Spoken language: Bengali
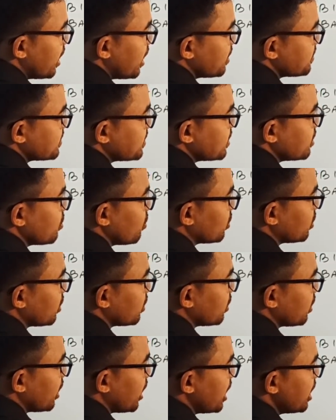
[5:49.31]
এসি
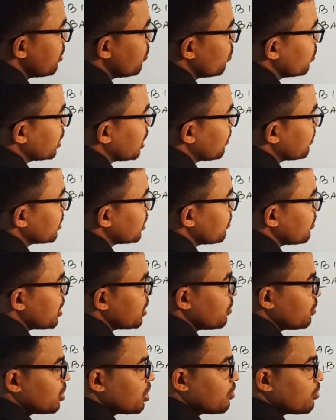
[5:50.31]
অর্থাৎ এই কোণটা আমাদের
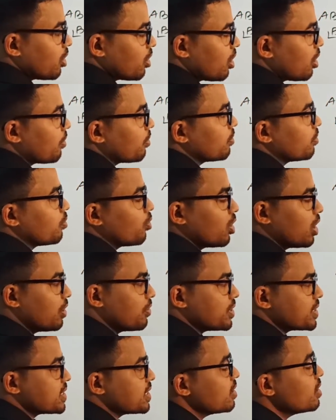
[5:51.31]
বের করতে বলা বলা
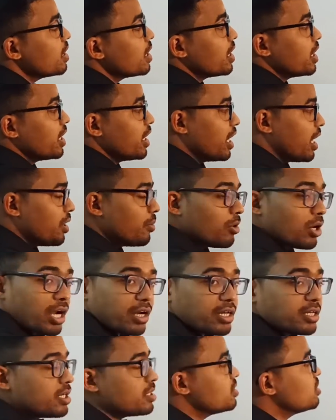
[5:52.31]
হয়েছে এবং
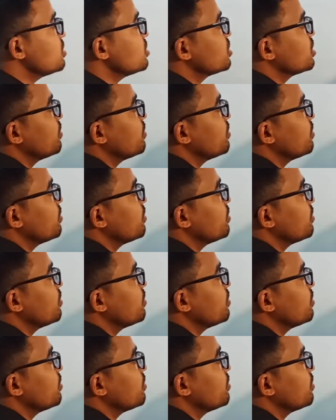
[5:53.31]
আরেকটা জিনিস